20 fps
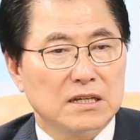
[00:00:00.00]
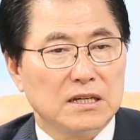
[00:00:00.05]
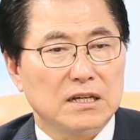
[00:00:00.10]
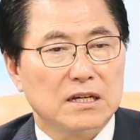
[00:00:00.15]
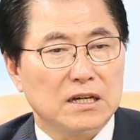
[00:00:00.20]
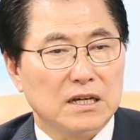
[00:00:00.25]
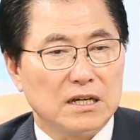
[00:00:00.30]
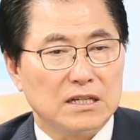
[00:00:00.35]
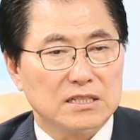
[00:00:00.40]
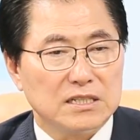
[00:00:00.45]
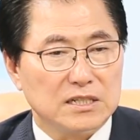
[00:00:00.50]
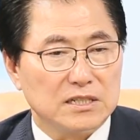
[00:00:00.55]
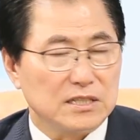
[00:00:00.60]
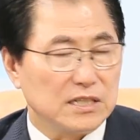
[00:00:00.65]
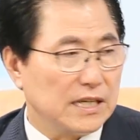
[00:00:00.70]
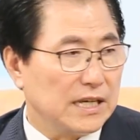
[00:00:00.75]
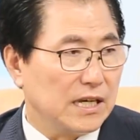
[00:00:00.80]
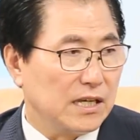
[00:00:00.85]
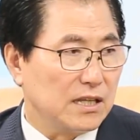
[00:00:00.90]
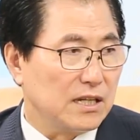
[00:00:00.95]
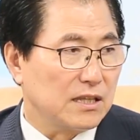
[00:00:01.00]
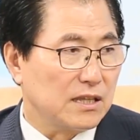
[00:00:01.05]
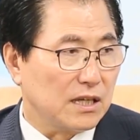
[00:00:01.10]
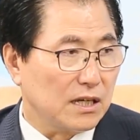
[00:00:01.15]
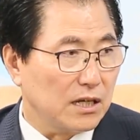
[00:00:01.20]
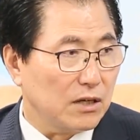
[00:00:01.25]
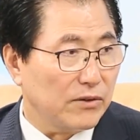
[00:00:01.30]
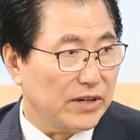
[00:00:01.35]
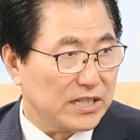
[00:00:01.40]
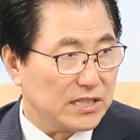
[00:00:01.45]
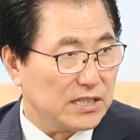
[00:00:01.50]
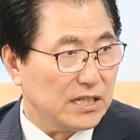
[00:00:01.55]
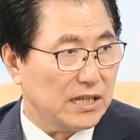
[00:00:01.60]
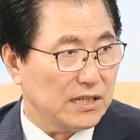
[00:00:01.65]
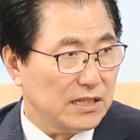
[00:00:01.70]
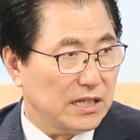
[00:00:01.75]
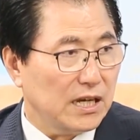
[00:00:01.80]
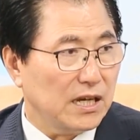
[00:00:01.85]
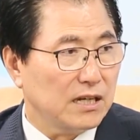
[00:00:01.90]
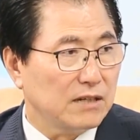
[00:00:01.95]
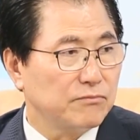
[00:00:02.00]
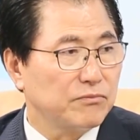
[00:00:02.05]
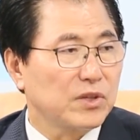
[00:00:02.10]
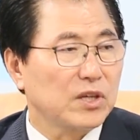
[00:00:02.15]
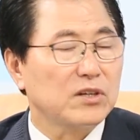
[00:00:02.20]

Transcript: 어, 실시해야 될 때가 왔지 않냐.